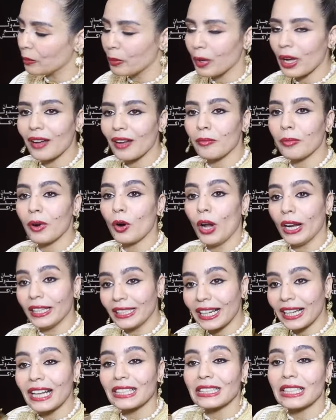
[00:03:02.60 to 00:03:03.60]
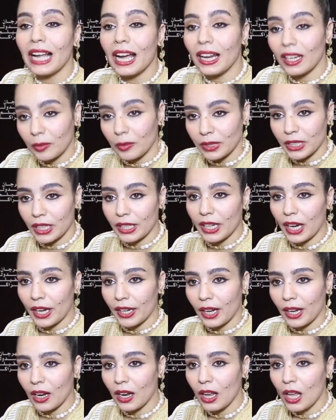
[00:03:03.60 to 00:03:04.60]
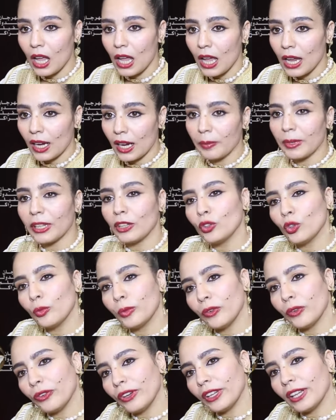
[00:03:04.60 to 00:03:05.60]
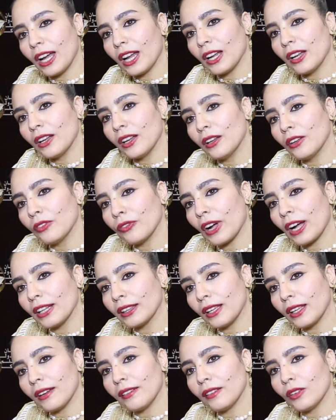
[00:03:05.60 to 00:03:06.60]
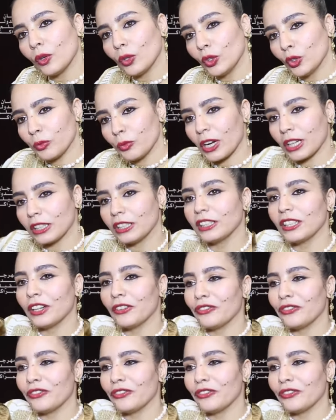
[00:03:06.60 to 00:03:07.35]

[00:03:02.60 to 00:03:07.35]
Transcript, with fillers: المغاربه وهذه كاس العالم ديالنا حنا لعبنا الدومي فينال في قطر واليوم خدينا